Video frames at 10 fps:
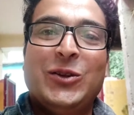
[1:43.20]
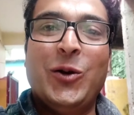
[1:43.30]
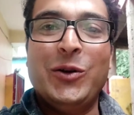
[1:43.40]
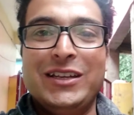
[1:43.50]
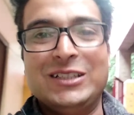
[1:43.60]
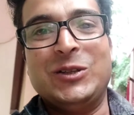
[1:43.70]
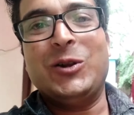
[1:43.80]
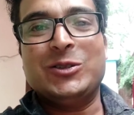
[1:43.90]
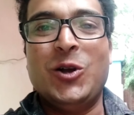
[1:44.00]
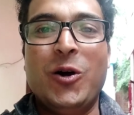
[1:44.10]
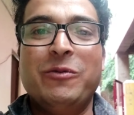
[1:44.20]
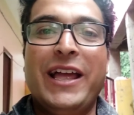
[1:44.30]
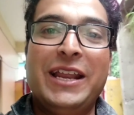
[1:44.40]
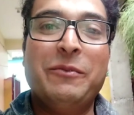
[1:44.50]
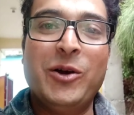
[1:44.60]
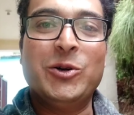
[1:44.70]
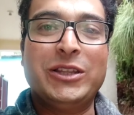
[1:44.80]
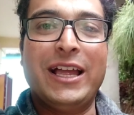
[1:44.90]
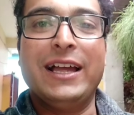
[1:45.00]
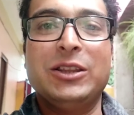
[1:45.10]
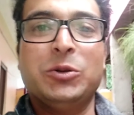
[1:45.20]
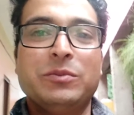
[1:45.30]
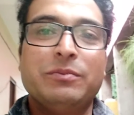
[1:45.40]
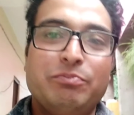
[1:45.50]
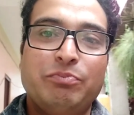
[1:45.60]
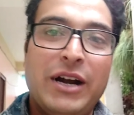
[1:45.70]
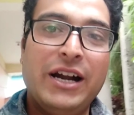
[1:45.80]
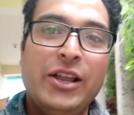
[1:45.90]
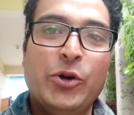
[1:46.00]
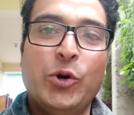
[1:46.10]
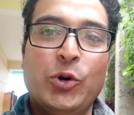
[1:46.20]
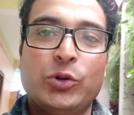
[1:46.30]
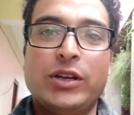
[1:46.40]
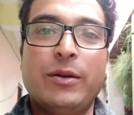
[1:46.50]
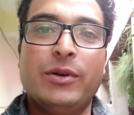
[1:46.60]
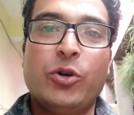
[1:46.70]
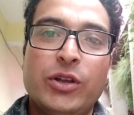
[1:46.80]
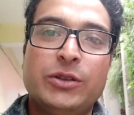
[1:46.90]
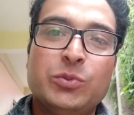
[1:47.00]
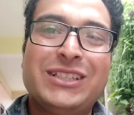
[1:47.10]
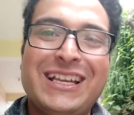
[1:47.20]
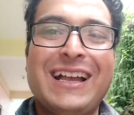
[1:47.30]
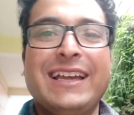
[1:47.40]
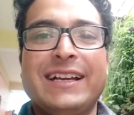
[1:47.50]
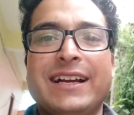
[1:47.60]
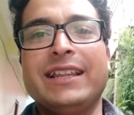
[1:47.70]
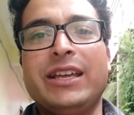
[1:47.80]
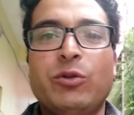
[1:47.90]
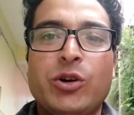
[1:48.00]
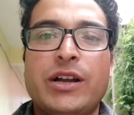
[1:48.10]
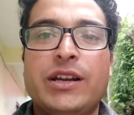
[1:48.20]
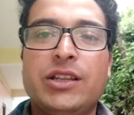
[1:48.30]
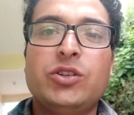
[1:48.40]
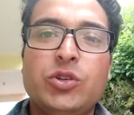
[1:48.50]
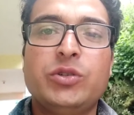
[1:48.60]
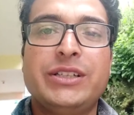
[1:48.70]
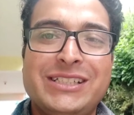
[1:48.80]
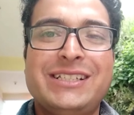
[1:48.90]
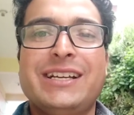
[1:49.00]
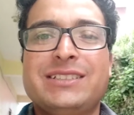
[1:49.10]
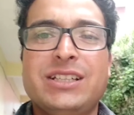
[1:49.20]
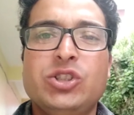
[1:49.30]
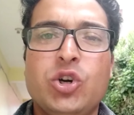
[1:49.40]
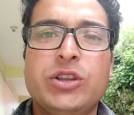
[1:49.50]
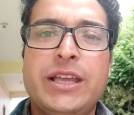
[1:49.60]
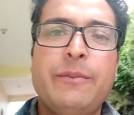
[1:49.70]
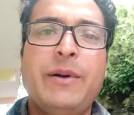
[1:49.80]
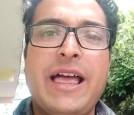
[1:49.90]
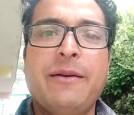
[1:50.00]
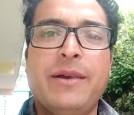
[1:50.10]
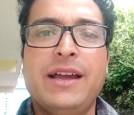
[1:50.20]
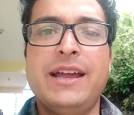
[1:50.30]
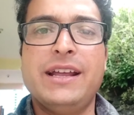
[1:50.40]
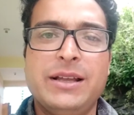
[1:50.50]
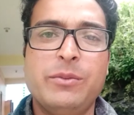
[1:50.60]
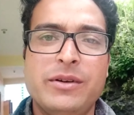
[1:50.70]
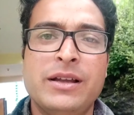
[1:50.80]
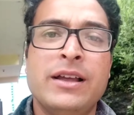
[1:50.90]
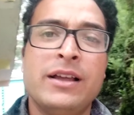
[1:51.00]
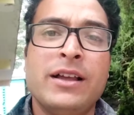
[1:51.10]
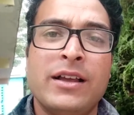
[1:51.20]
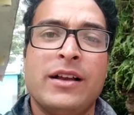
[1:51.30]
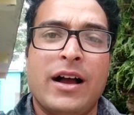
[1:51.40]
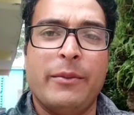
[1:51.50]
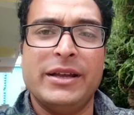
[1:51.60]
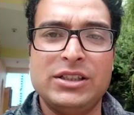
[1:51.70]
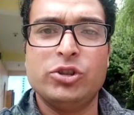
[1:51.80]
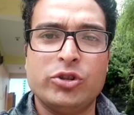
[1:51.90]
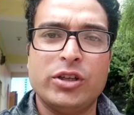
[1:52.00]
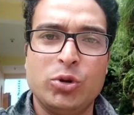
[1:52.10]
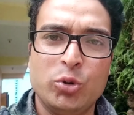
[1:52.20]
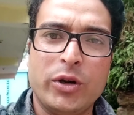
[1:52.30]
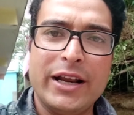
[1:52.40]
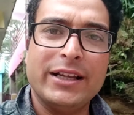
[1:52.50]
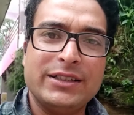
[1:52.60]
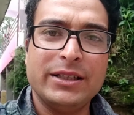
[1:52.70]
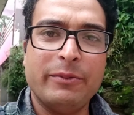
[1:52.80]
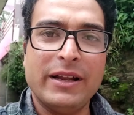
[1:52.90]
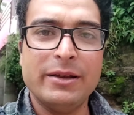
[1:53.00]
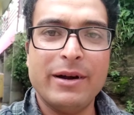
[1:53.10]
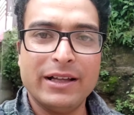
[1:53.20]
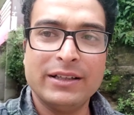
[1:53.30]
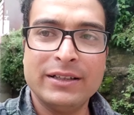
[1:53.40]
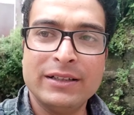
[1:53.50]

तो इस तरह से ऑफलाइन में होता है तुम पढ़ रहे हो कभी कोई तुमसे कहेगा ये कर दे वो कर दे तो डिस्ट्रैक्शन जो होते हैं पढ़ाई में एकदम हमें इन चीज़ों से दूर रहना चाहिए पहली बार